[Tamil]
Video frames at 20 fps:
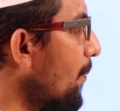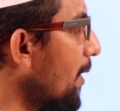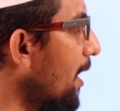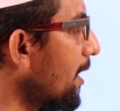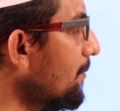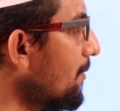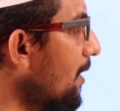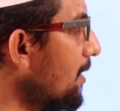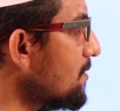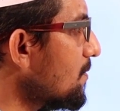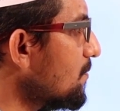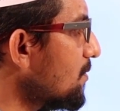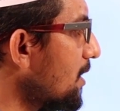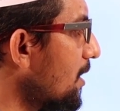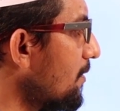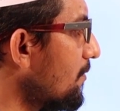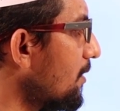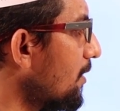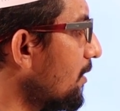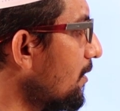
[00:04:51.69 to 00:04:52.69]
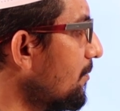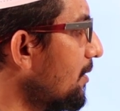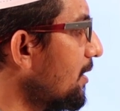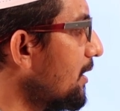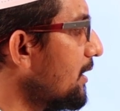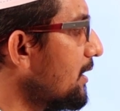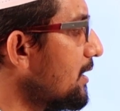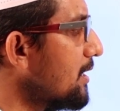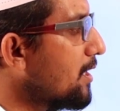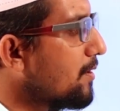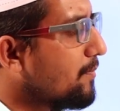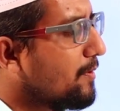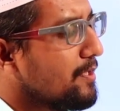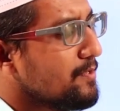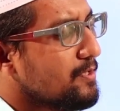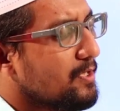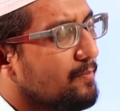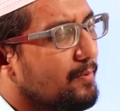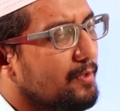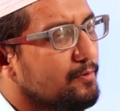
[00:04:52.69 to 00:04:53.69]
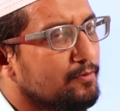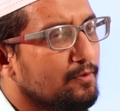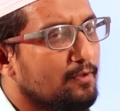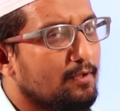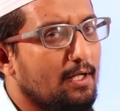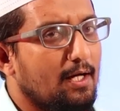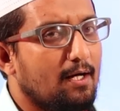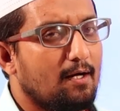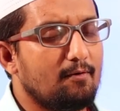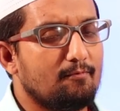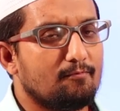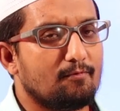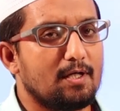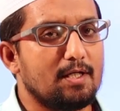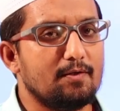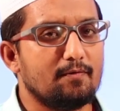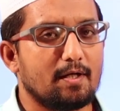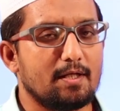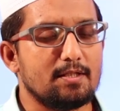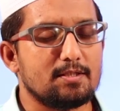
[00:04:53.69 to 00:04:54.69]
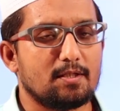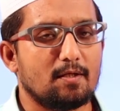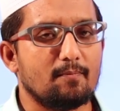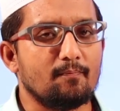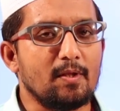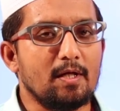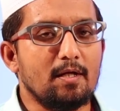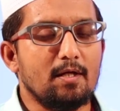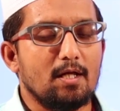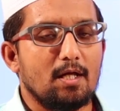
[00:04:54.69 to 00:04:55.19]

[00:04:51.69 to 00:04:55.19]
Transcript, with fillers: பரிமாற்றம் செய்வதற்கும் இந்த இயக்கம் என்ன செய்யும் அப்படின்னு சொன்னால் வழிவகை செய்